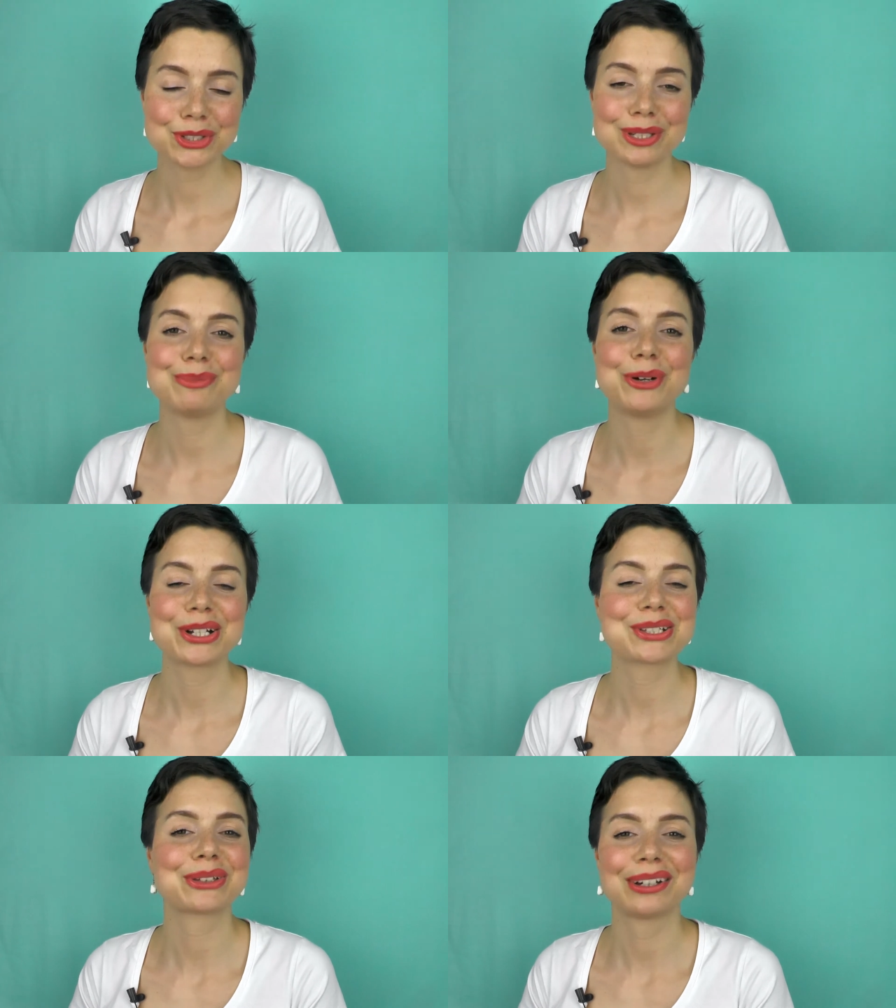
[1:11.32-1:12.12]
steh
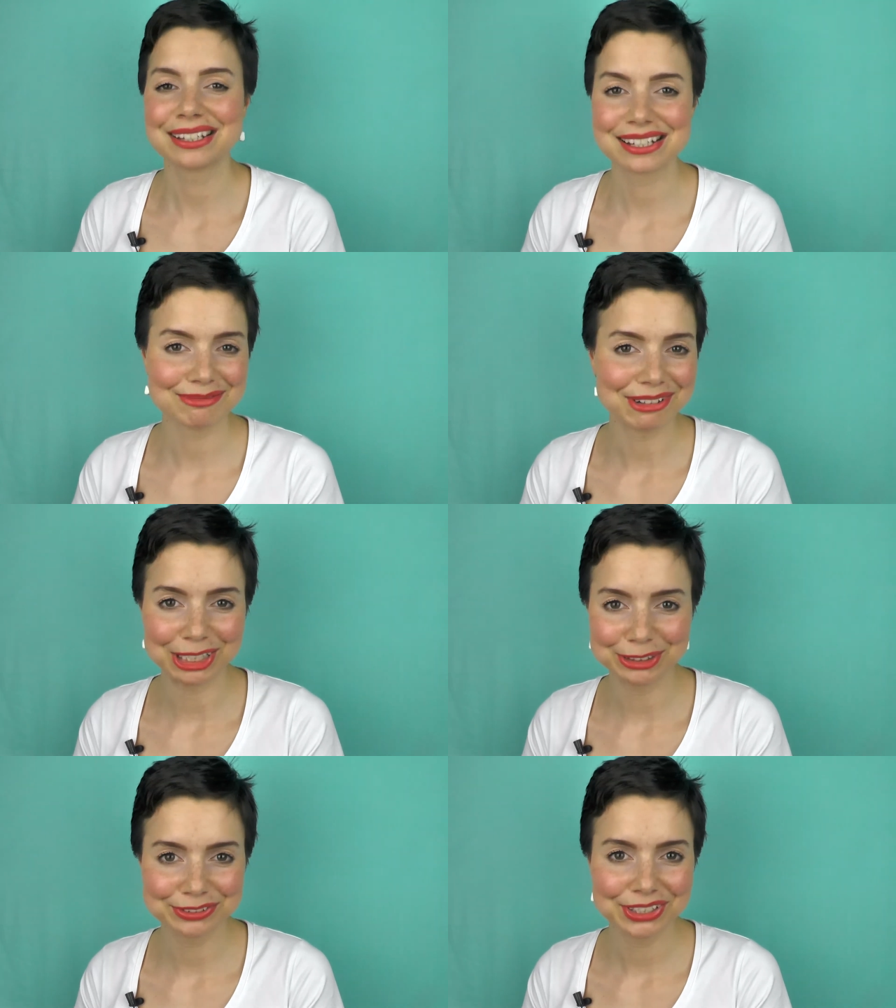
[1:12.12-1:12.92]
morgens trotzdem
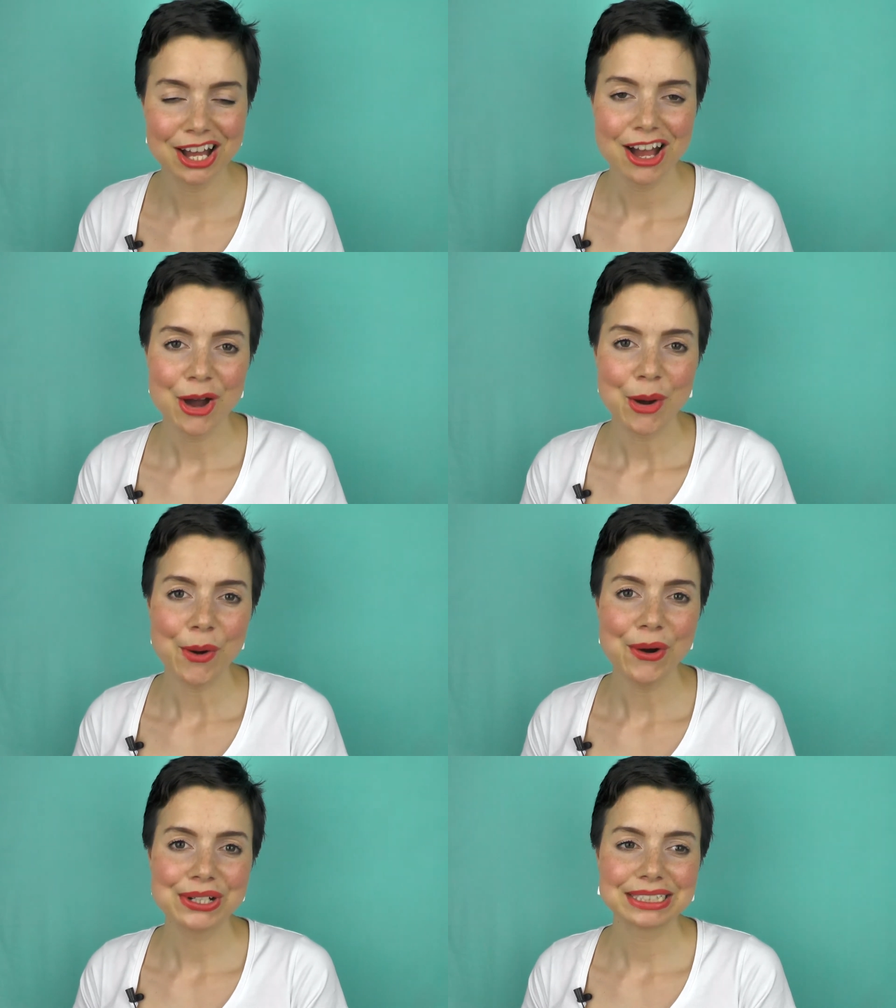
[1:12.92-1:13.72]
auf
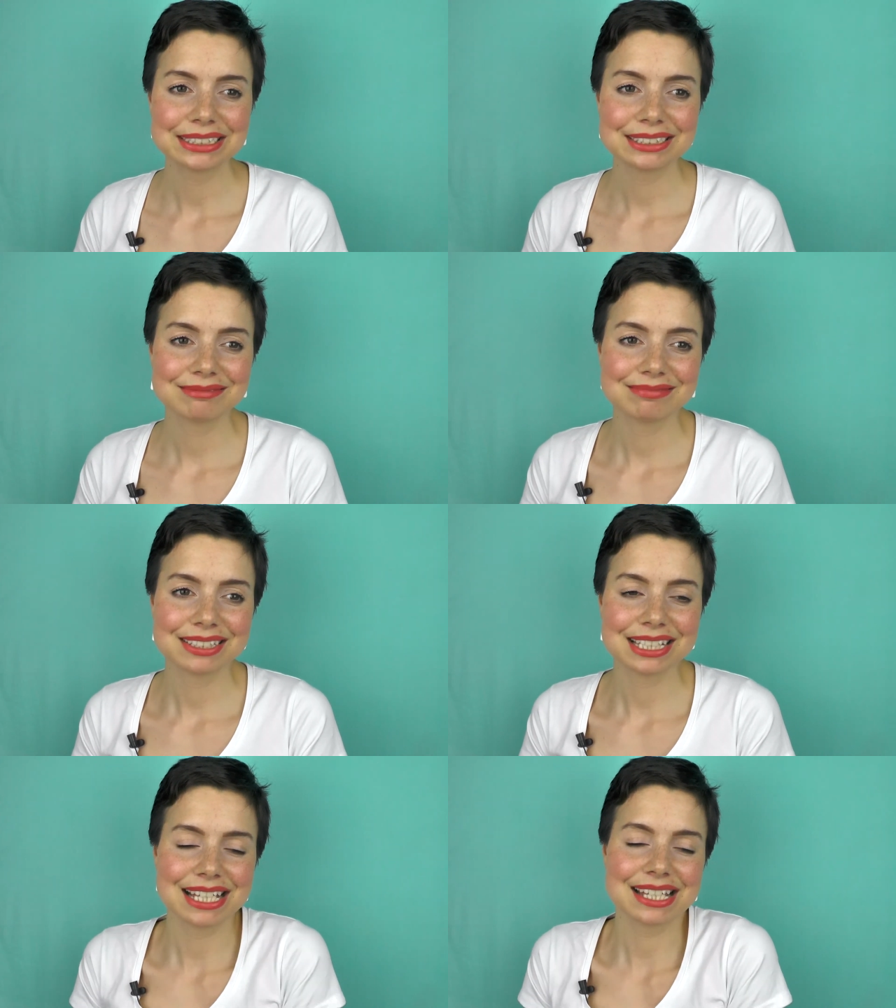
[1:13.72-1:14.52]
und
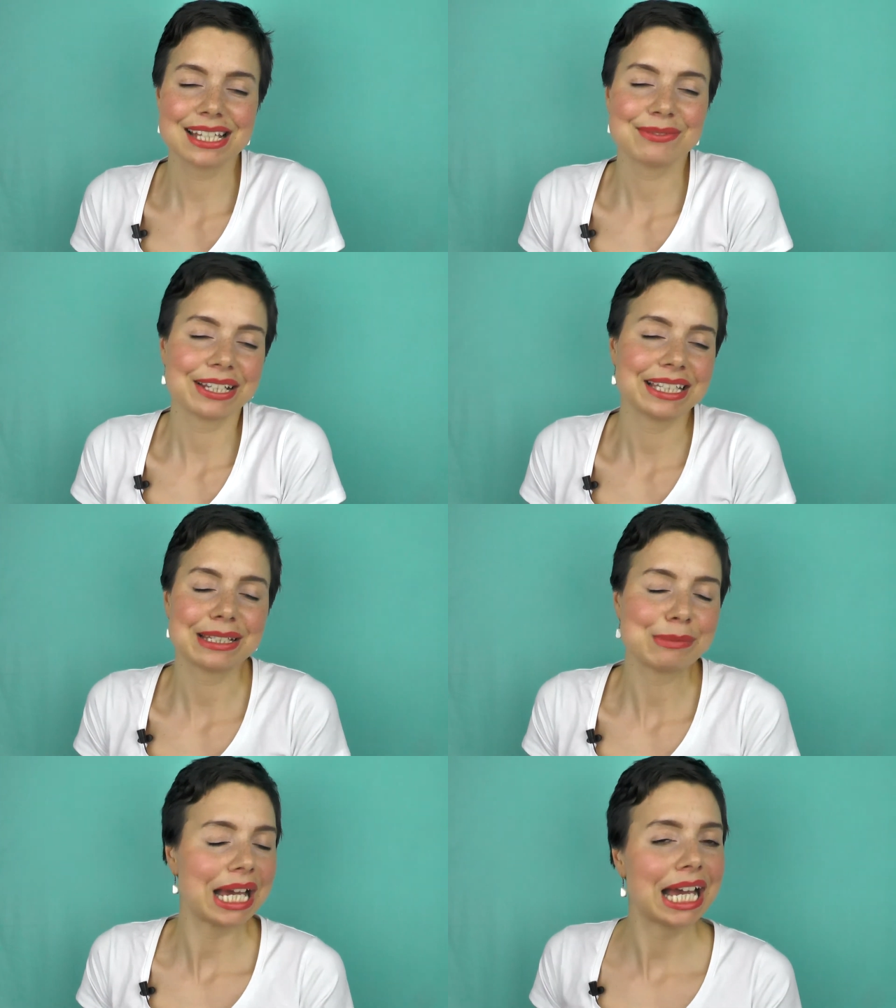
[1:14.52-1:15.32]
es ist zwar nicht
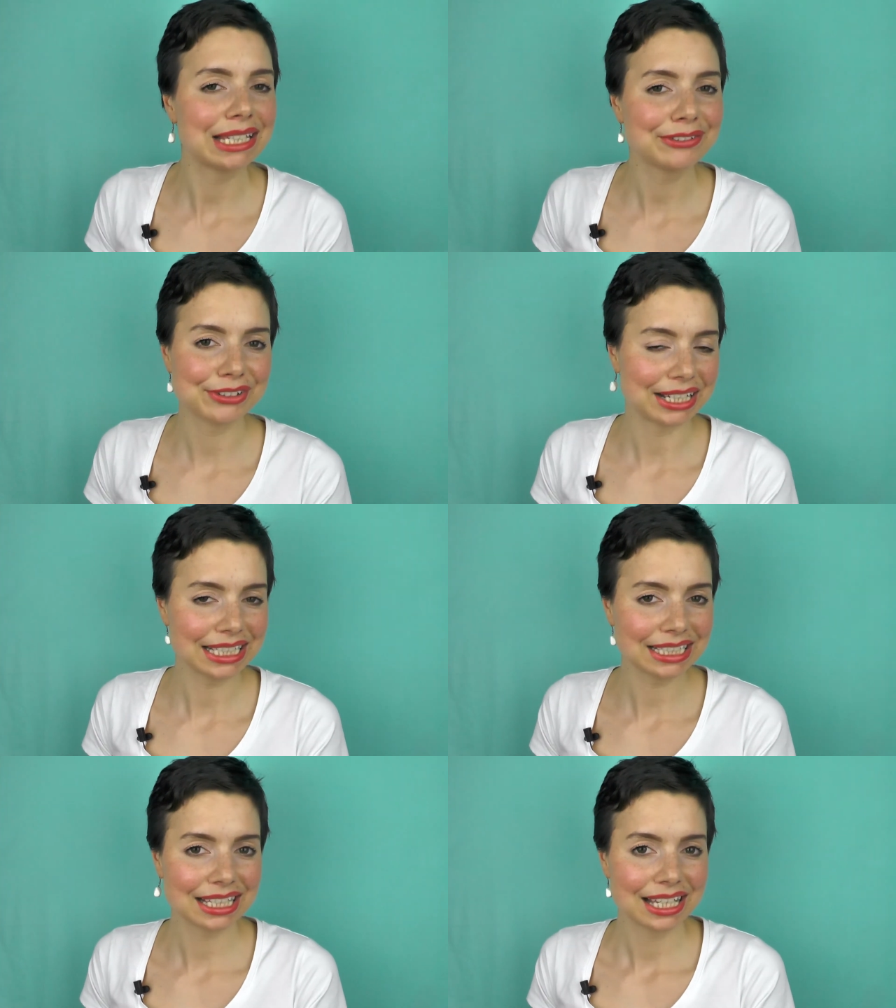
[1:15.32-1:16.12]
immer einfach,